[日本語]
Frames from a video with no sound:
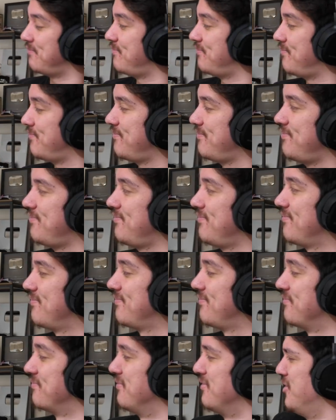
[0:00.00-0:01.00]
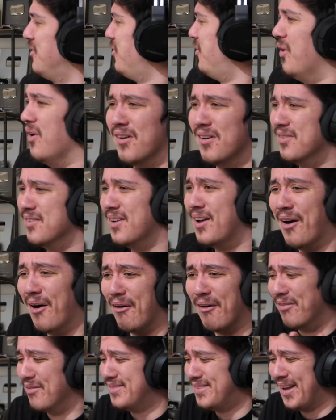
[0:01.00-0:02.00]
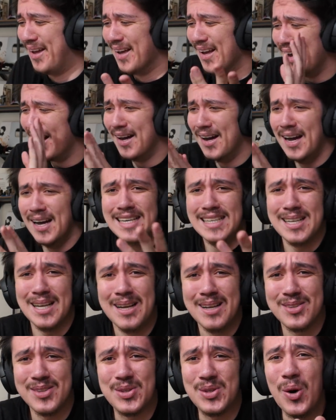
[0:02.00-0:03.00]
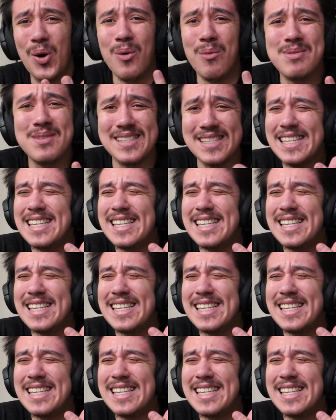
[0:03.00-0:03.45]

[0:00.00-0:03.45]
物に動物を追加するんですよ。動物